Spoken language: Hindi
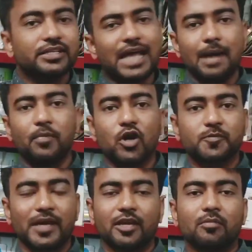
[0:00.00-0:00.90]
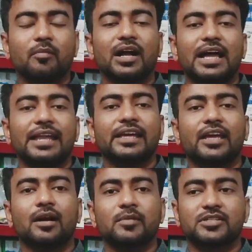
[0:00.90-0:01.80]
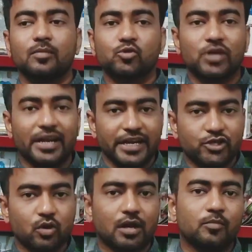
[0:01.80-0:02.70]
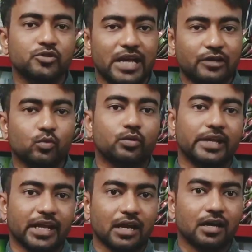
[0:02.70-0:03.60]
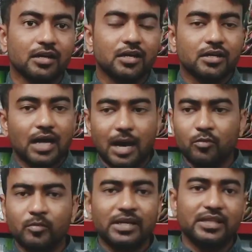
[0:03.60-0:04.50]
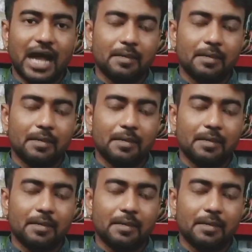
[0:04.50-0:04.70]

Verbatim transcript: या आप बॉक्स पैकिंग में मंगा लें कि कम से कम उसका रेशो कम हो जाए टूटने का टूटने का अमूमन